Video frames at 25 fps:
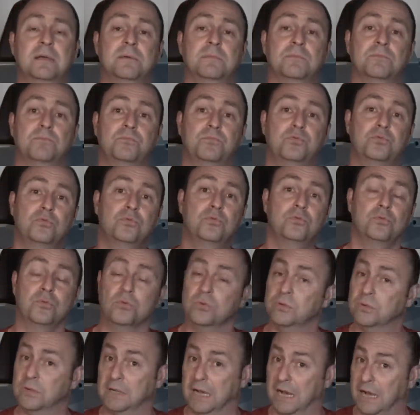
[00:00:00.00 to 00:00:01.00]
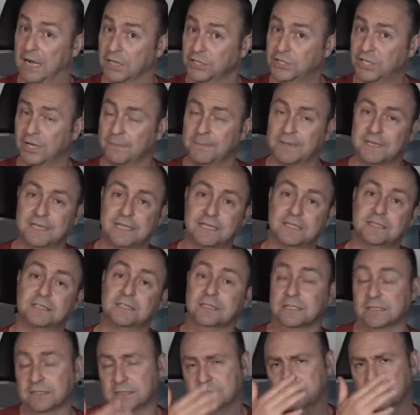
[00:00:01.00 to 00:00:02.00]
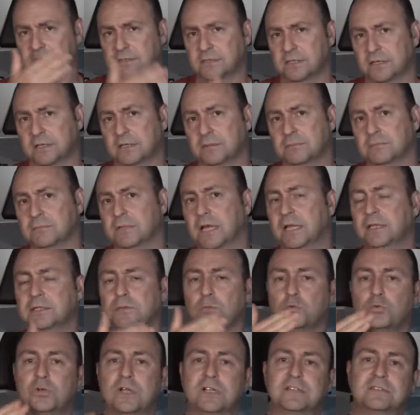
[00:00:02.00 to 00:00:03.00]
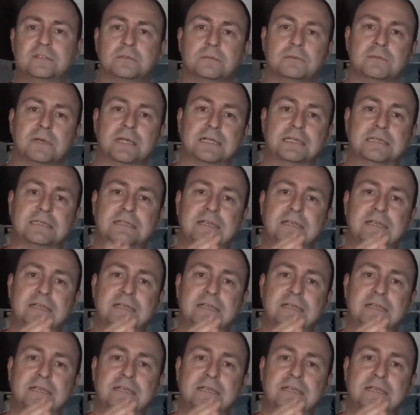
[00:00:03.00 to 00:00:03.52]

bu aşamaların tasarımdan üretime,